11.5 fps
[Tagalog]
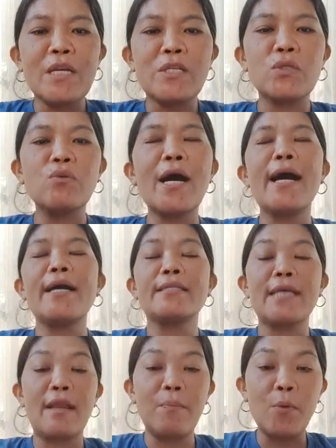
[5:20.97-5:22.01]
So
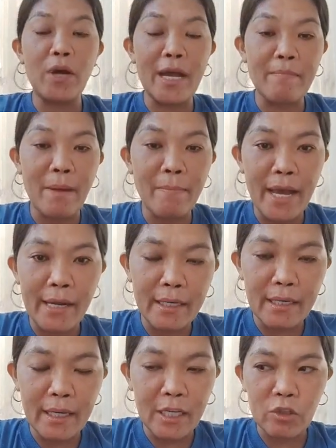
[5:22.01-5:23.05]
guys, hello po kay Ma'am
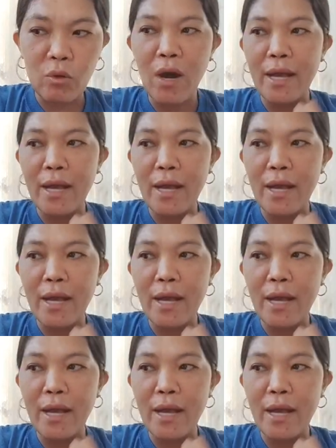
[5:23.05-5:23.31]
Irene Ricto.